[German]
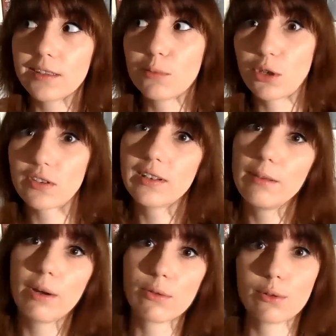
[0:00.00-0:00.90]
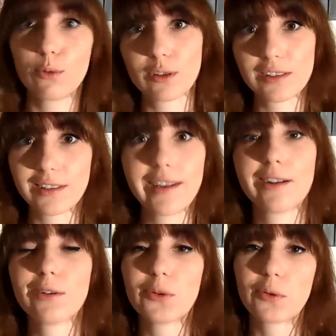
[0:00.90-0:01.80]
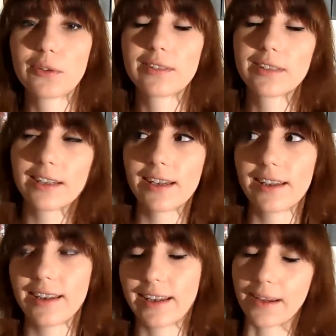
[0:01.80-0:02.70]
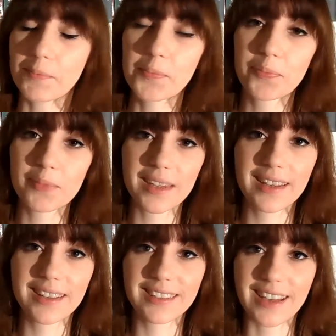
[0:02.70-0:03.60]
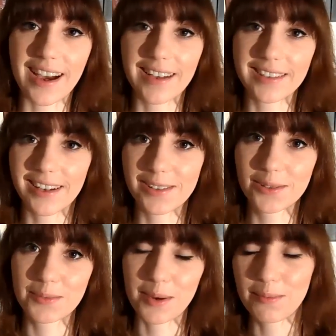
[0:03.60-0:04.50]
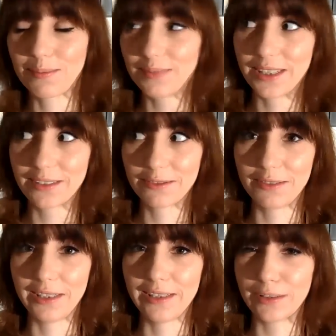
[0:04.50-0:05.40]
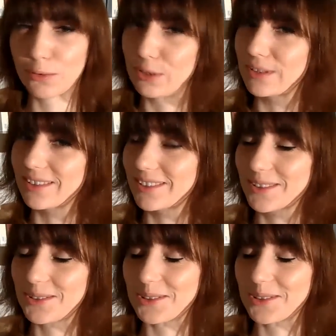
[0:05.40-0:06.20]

Sie möchte lieber nur lose Dinge und naja, da hat er also immer irgendwie den Kürzeren